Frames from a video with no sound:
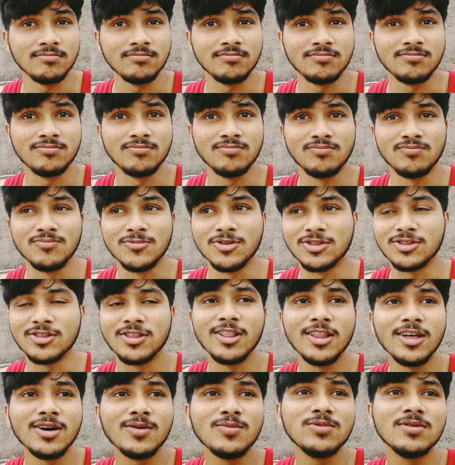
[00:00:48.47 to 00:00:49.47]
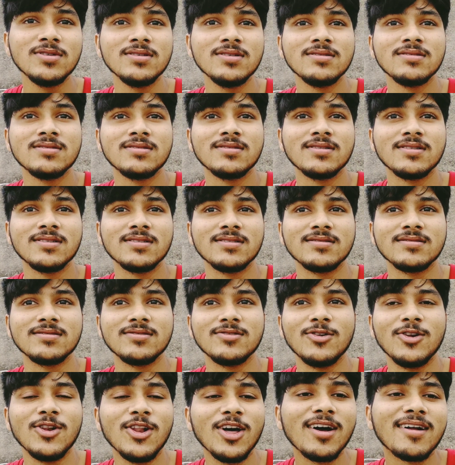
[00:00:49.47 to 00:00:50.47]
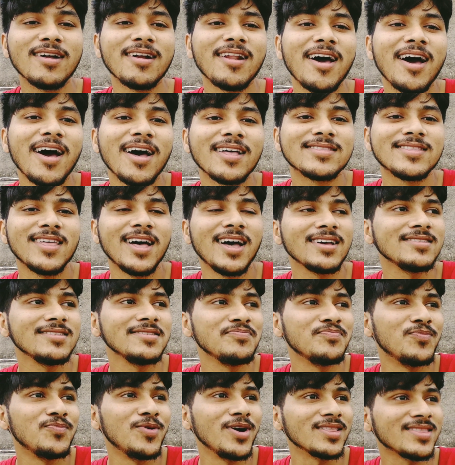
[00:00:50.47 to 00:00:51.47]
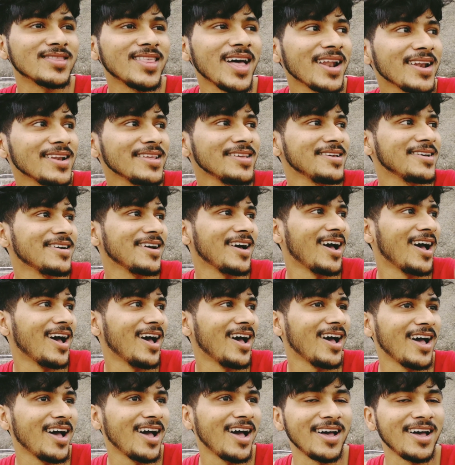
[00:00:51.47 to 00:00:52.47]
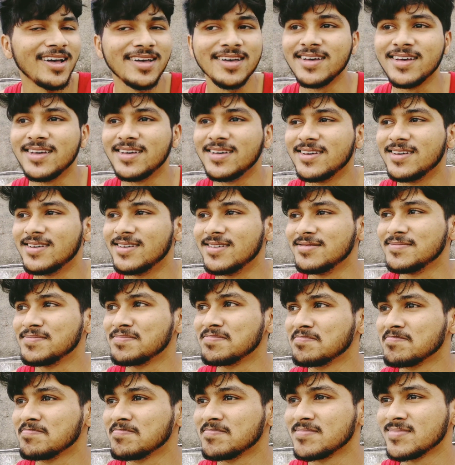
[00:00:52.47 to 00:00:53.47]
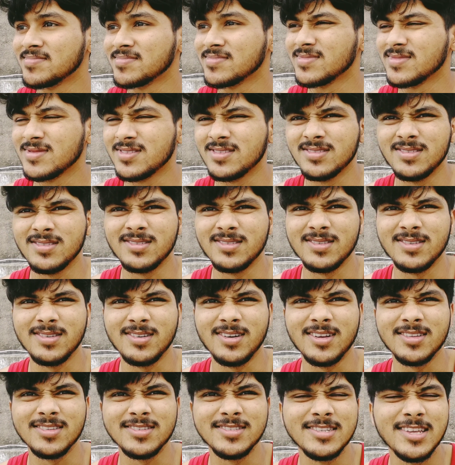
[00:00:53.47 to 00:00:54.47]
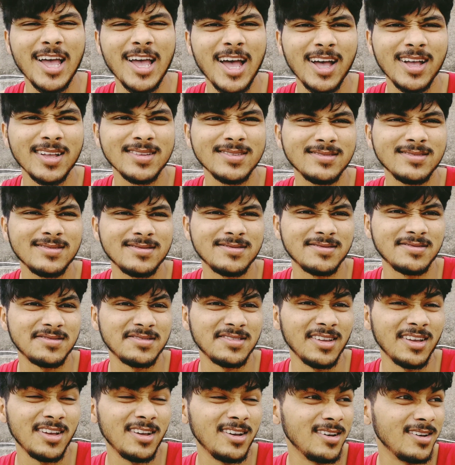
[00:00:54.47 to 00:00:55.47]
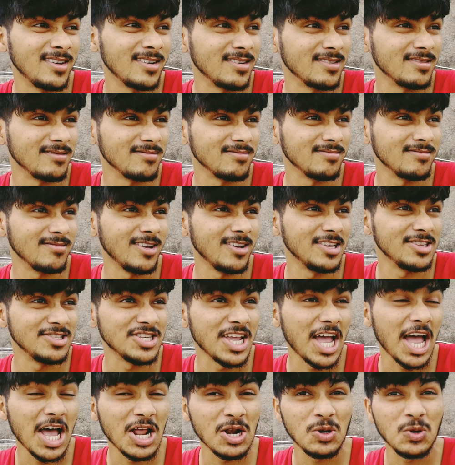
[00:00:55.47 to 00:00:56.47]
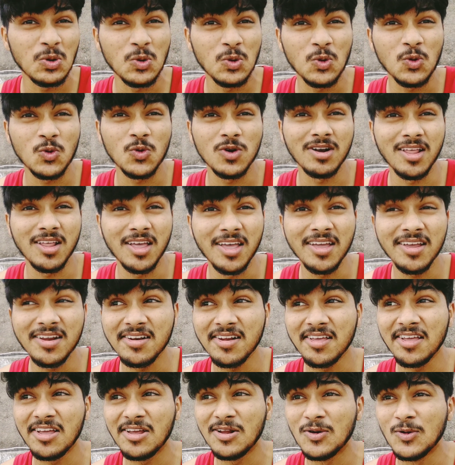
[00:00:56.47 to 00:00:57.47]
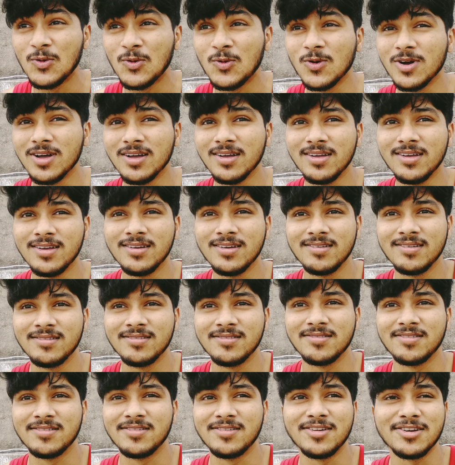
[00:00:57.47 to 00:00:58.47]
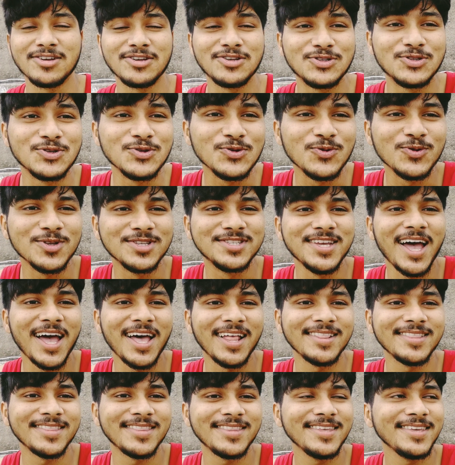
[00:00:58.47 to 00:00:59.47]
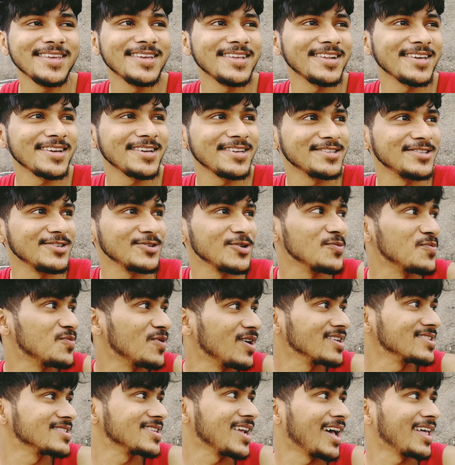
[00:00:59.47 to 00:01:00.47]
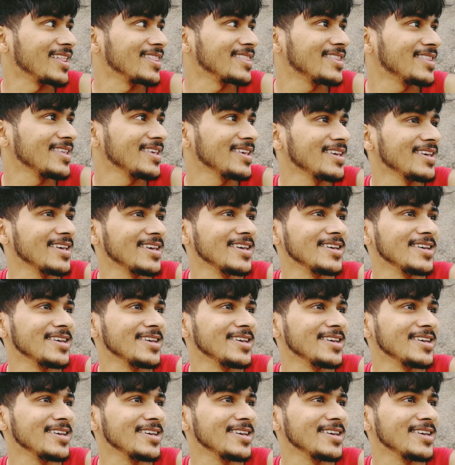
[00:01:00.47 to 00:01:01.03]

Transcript: मतलब लग रहा था कि पता नहीं कहाँ आ गए हैं अनजान शहर अनजान लोग नए नए लोग ना किसी को जानते हैं ना किसी को पहचानते हैं